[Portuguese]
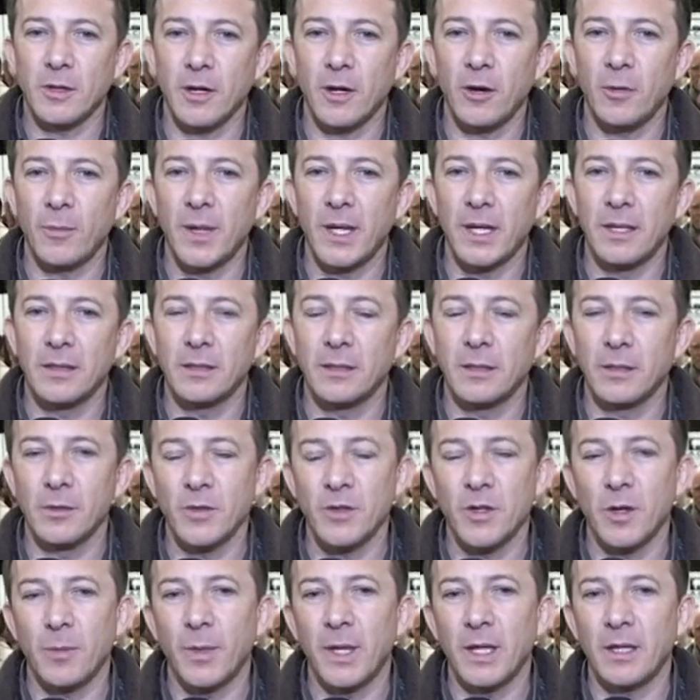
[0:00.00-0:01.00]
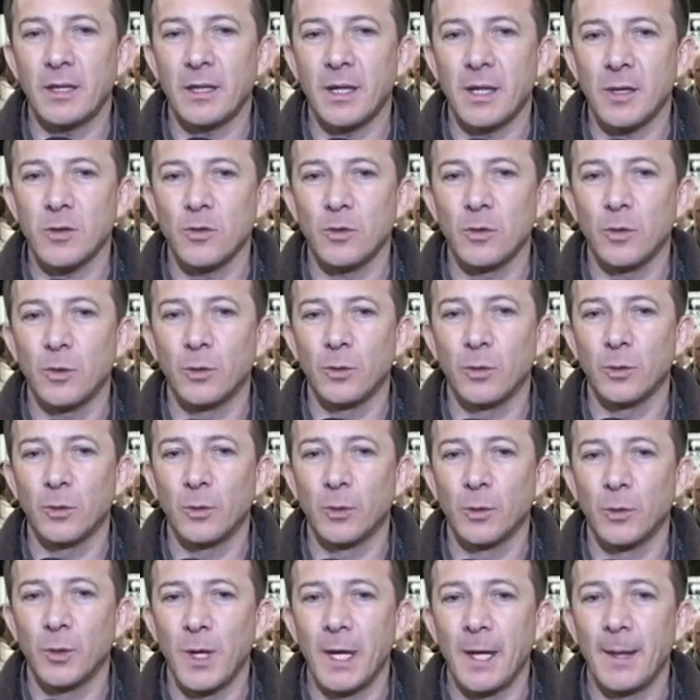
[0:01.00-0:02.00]
realmente, não somente na
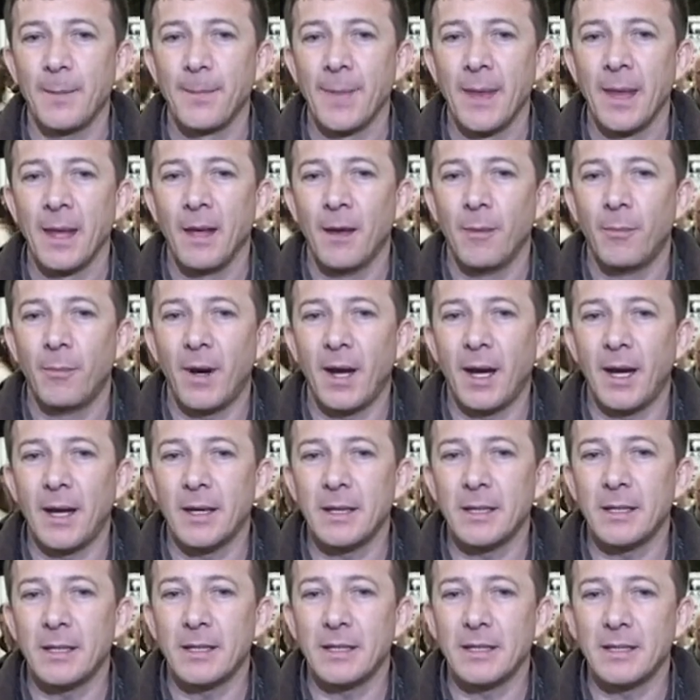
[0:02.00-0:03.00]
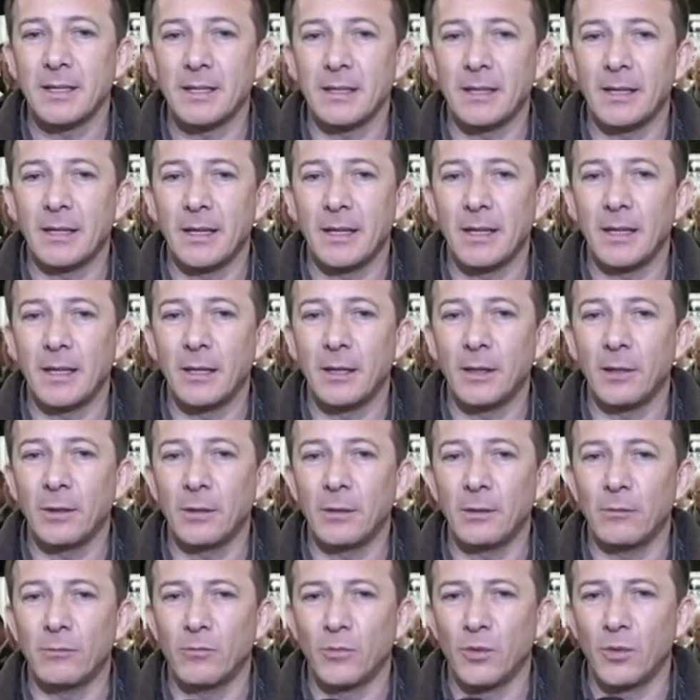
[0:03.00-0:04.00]
suinocultura, mas
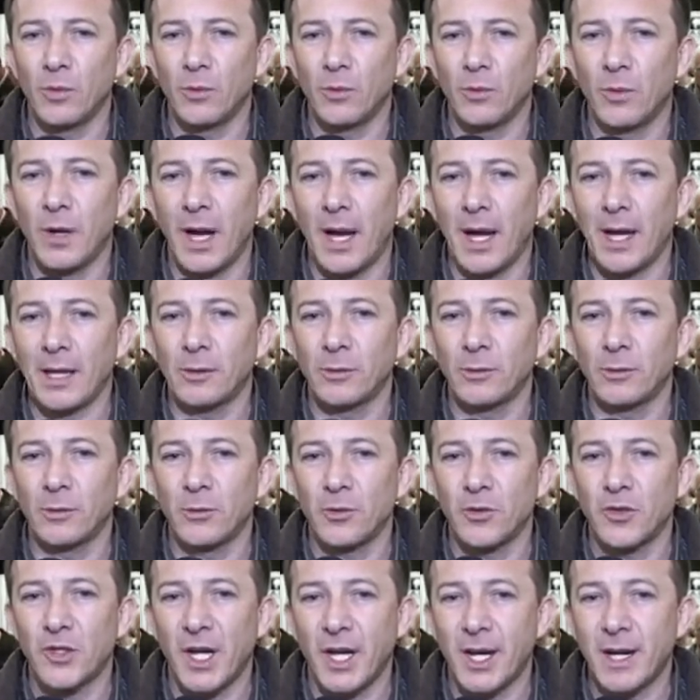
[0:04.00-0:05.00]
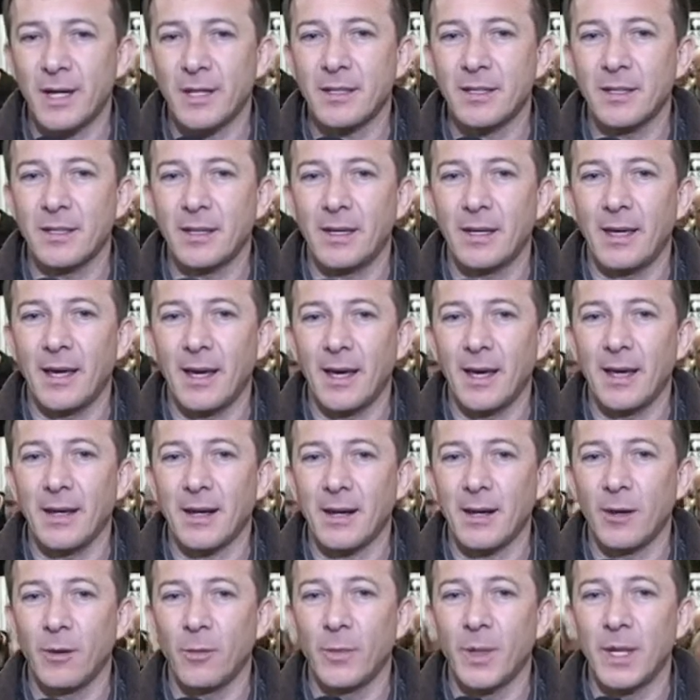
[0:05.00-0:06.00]
em, no gado Jersey, que é
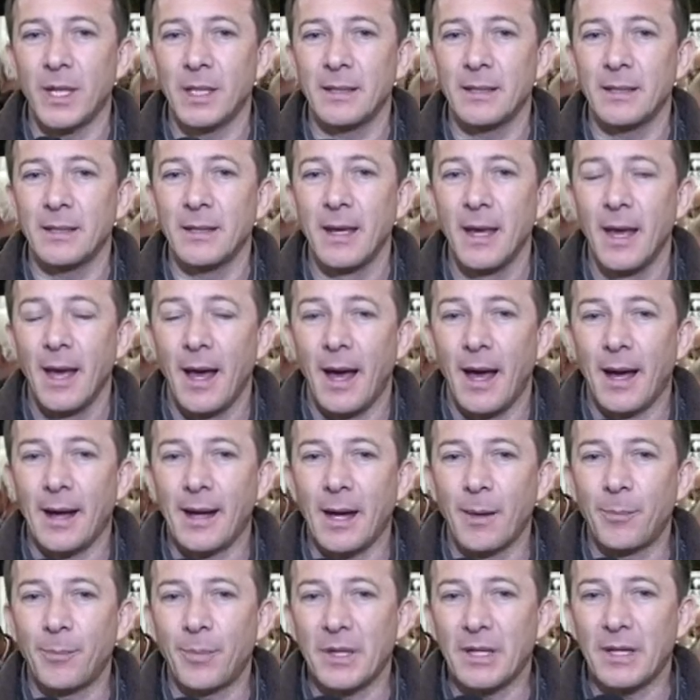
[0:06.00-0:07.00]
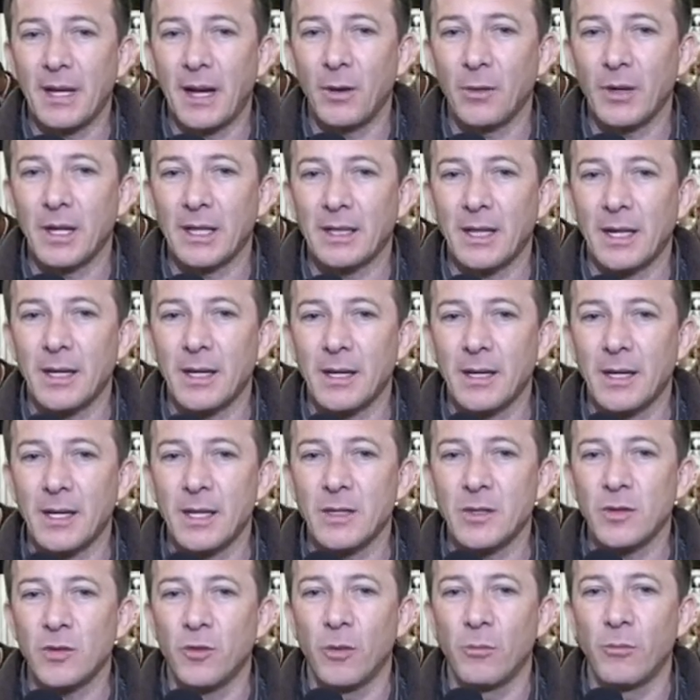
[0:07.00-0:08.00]
realmente a capital
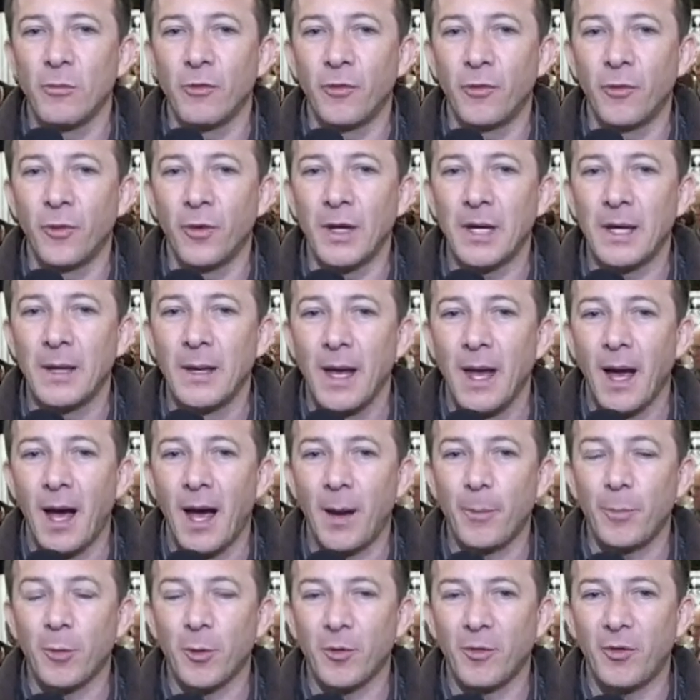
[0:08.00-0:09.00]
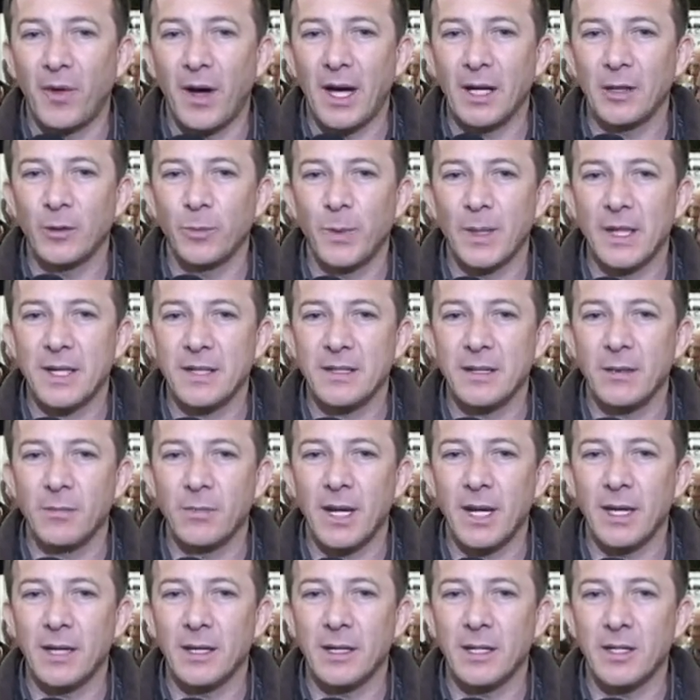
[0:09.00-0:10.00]
catarinense, como foi aprovado pela
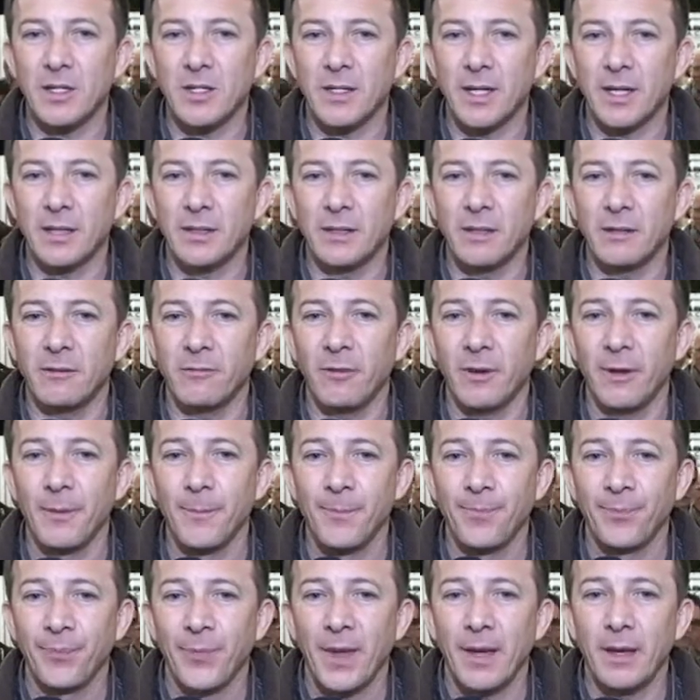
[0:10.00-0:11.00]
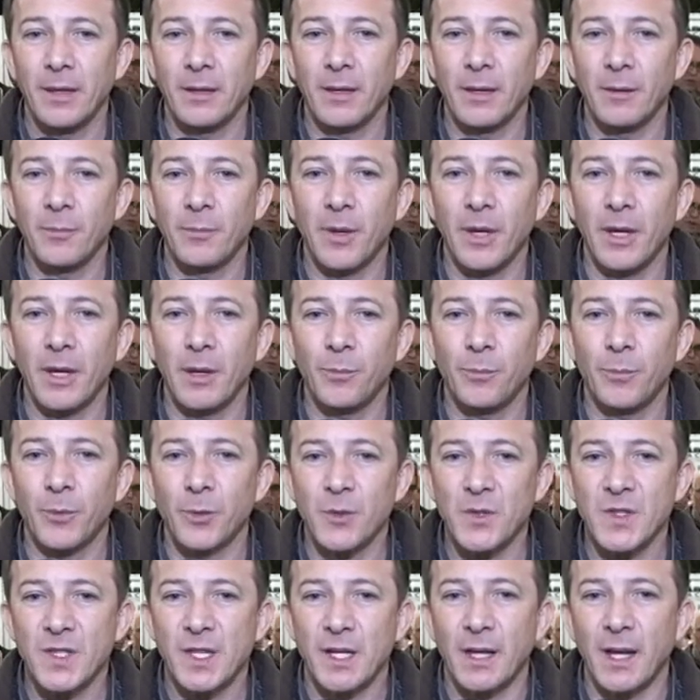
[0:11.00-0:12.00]
Assembleia Legislativa, e também
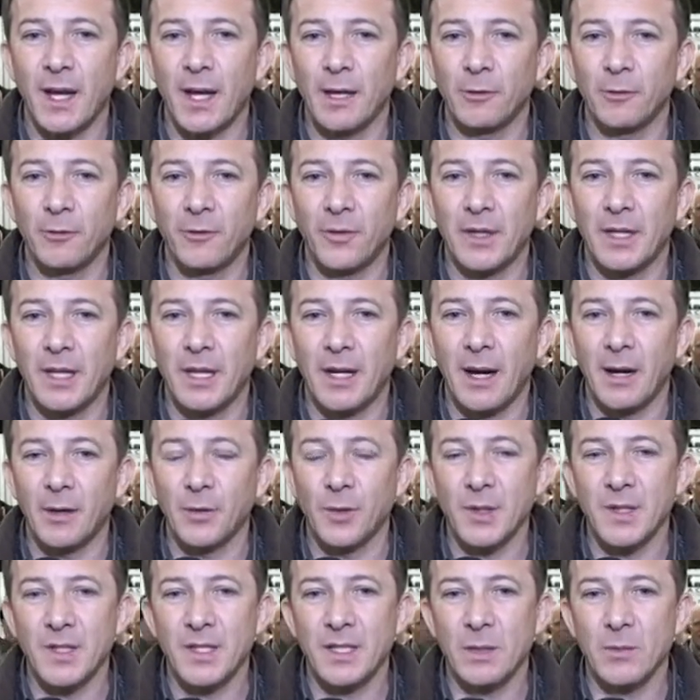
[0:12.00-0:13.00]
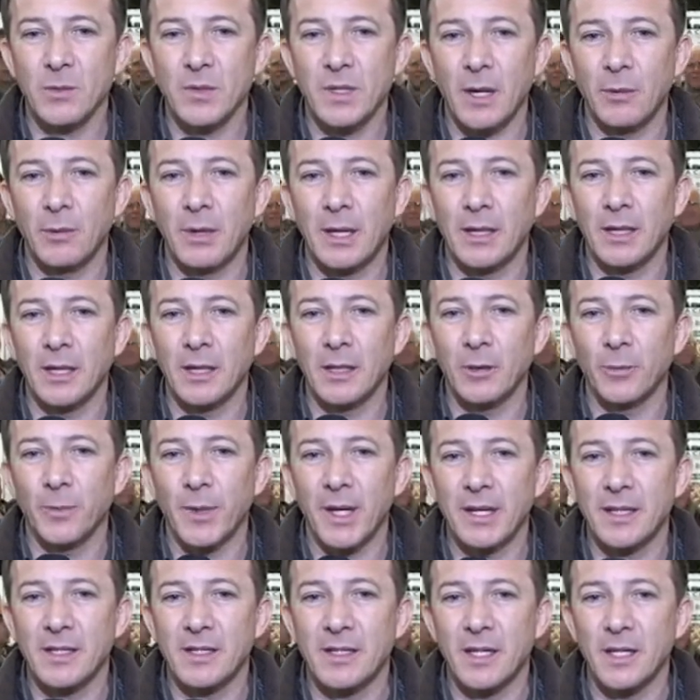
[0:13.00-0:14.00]
para o Senado Federal nós estamos aguardando
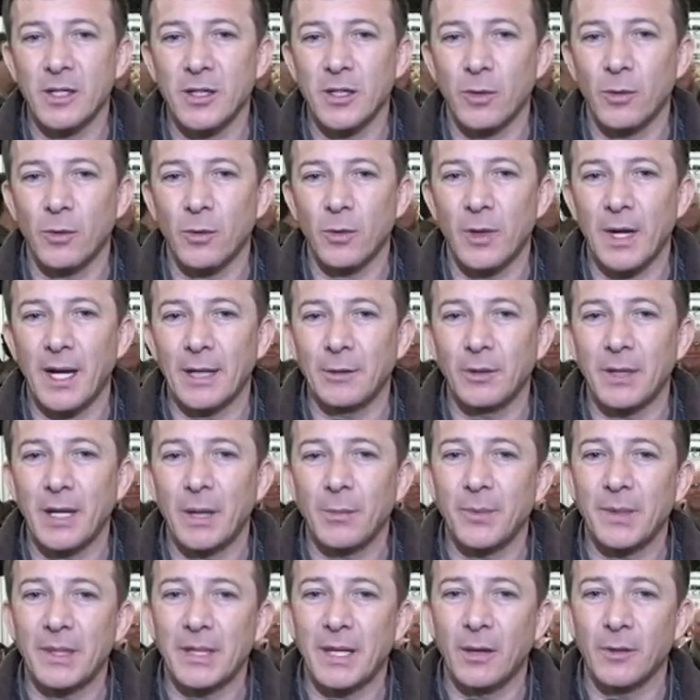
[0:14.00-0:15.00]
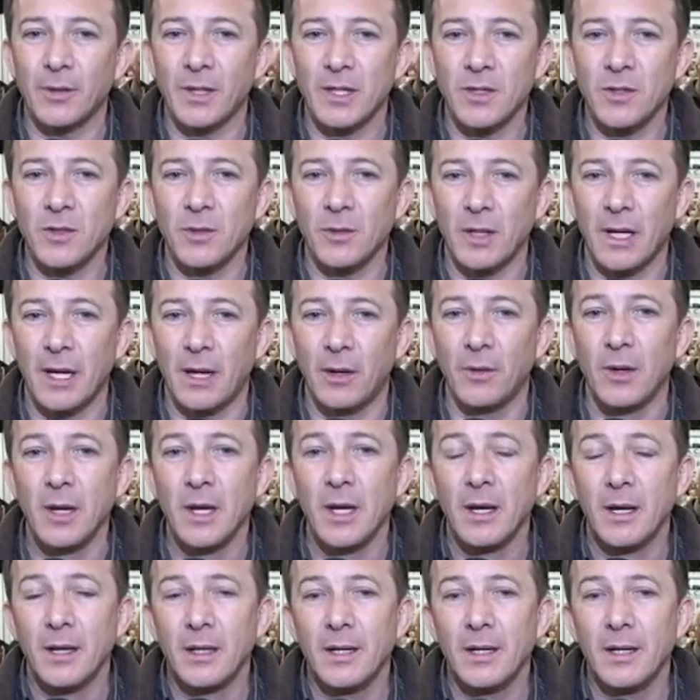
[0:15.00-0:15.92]
para que seja colocado capital nacional.